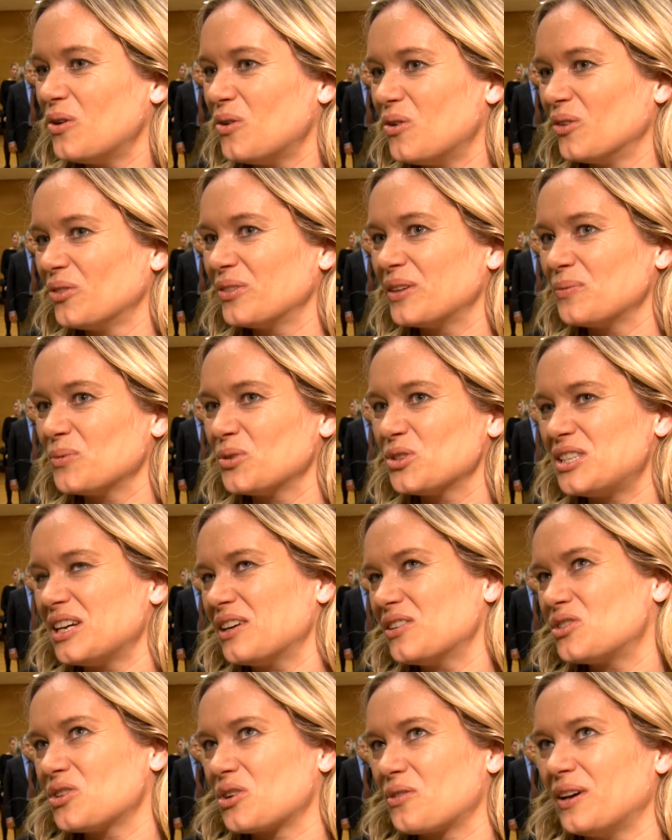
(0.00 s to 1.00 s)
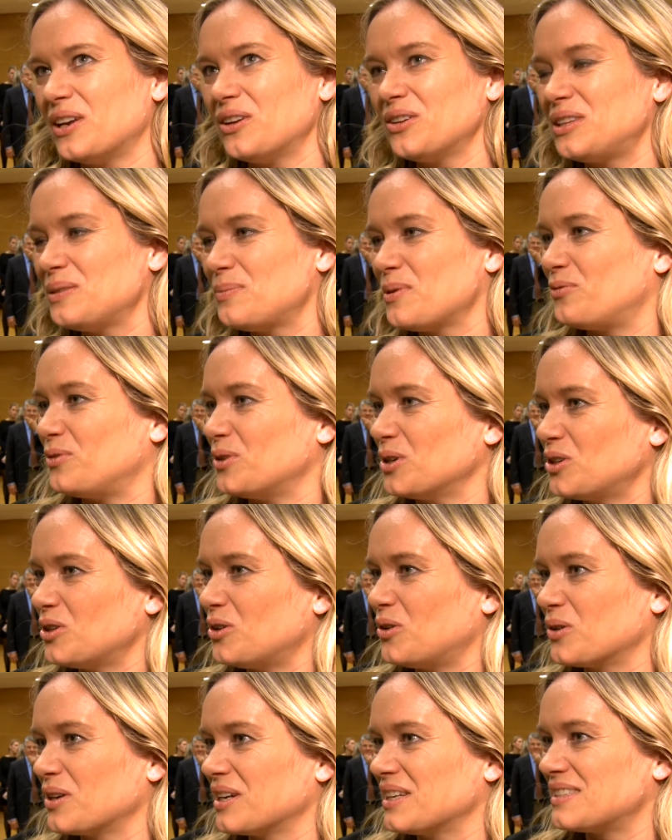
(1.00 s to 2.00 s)
Und ich muss sagen, so quer durch die
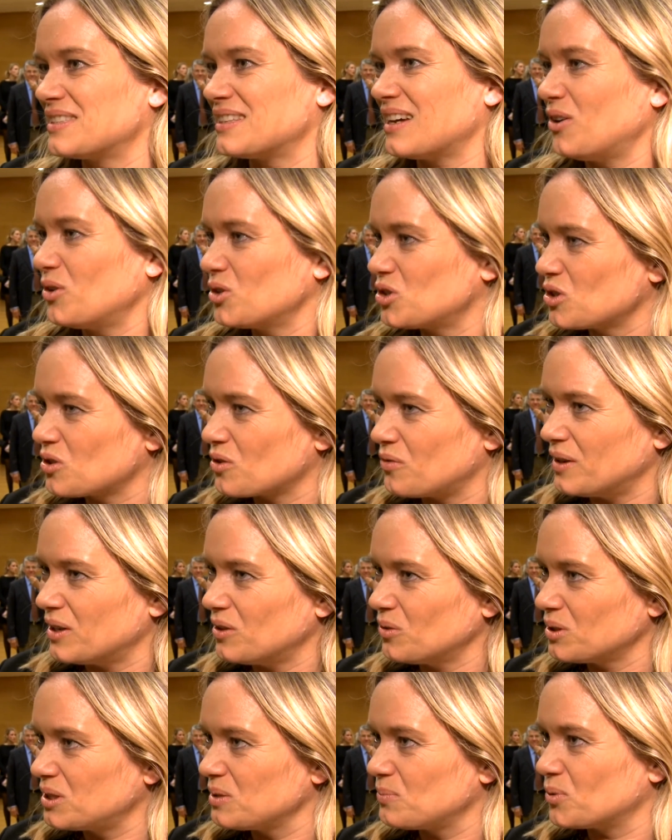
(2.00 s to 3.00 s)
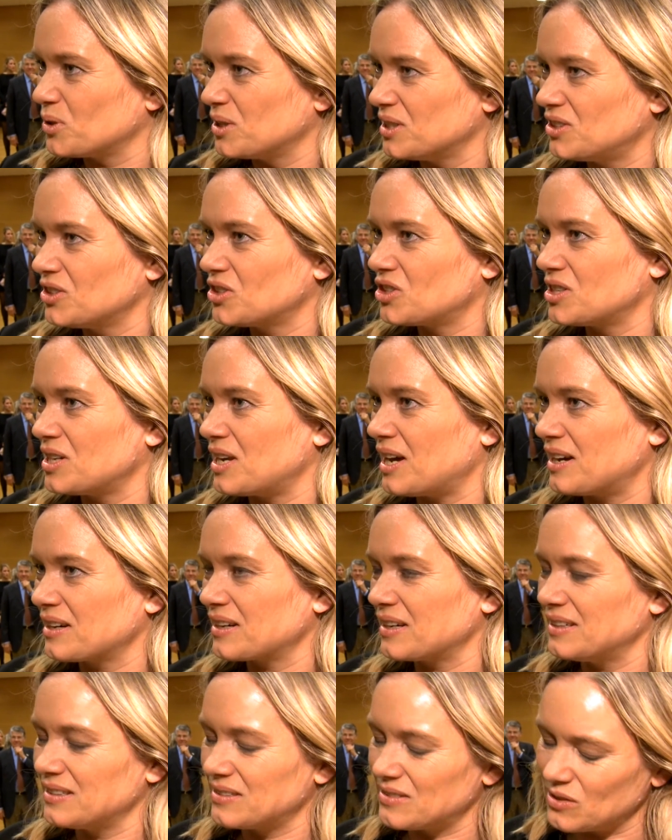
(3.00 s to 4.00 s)
Bevölkerung, jetzt auch so quer durch die politischen
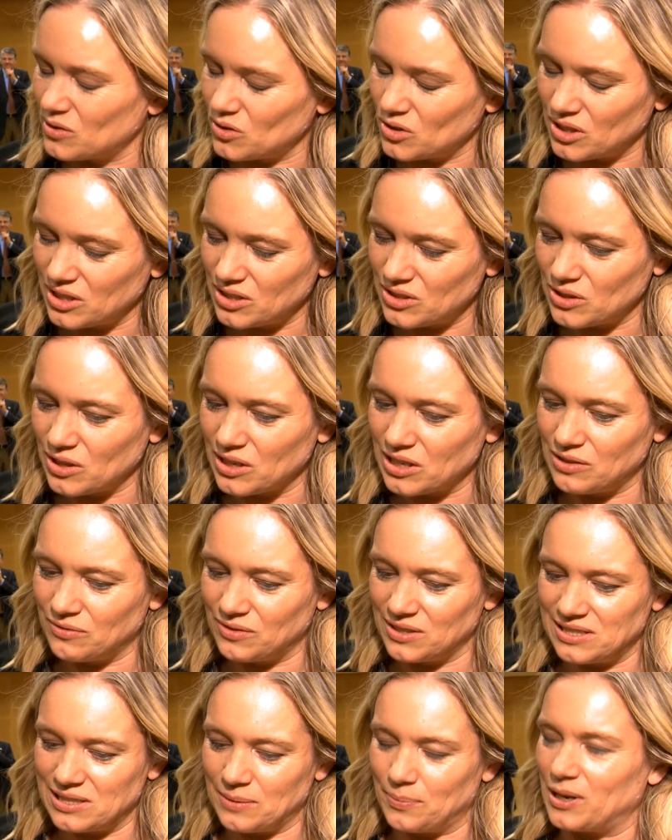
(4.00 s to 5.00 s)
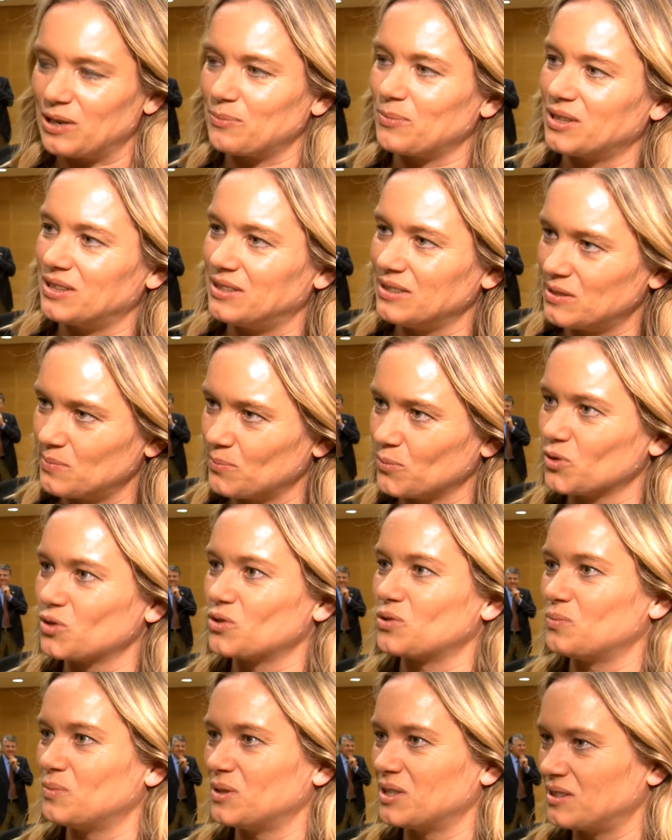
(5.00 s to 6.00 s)
Lager, ist das so ein, so ein gewisser
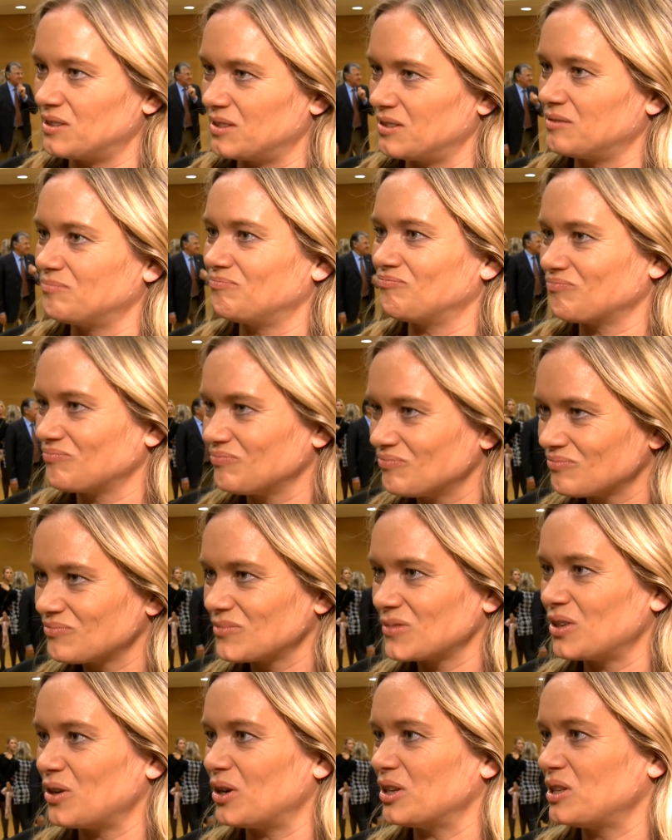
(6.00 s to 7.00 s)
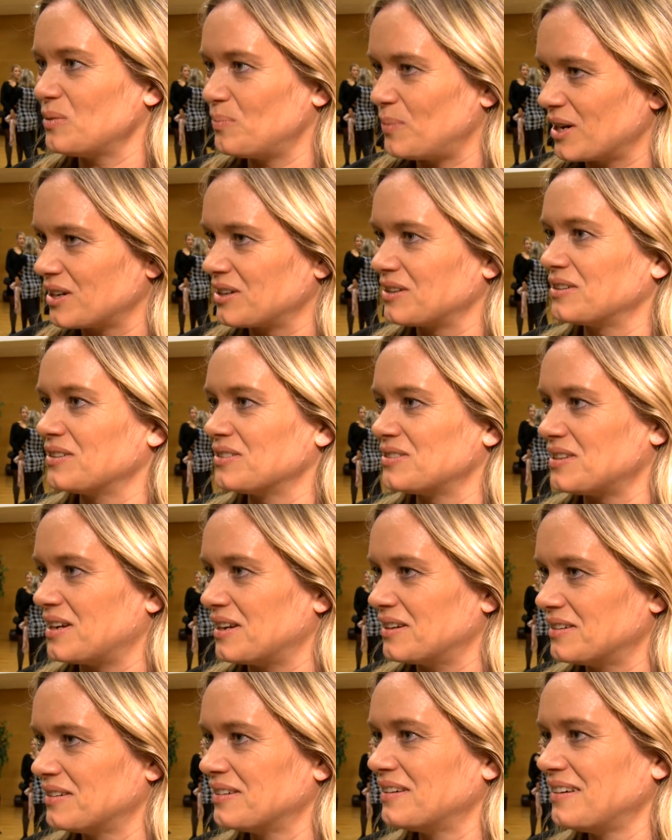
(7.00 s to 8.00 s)
Pragmatismus mit, die Leute packen das
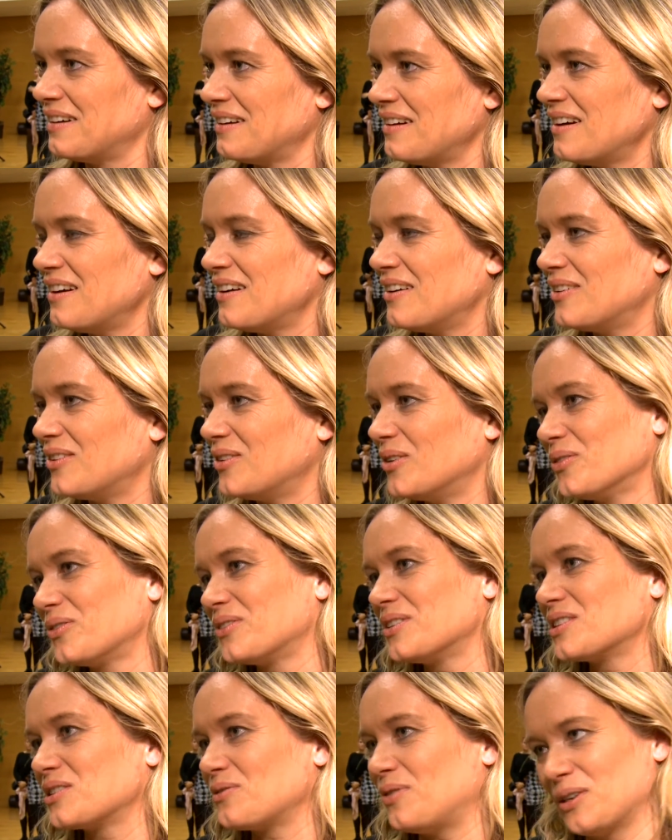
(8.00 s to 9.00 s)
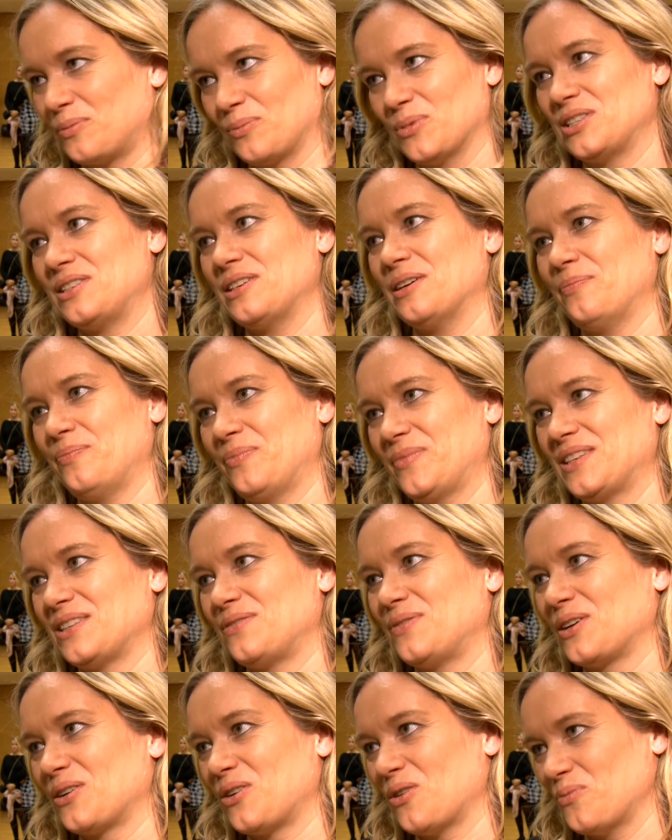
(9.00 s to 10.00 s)
an. Und das gefällt mir sehr.
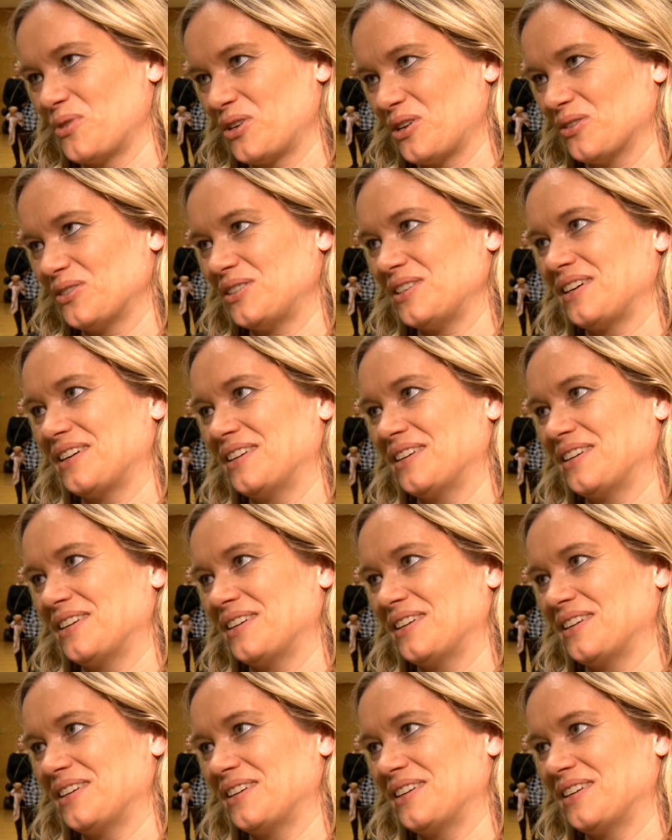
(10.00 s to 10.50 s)
Deswegen komme ich auch sehr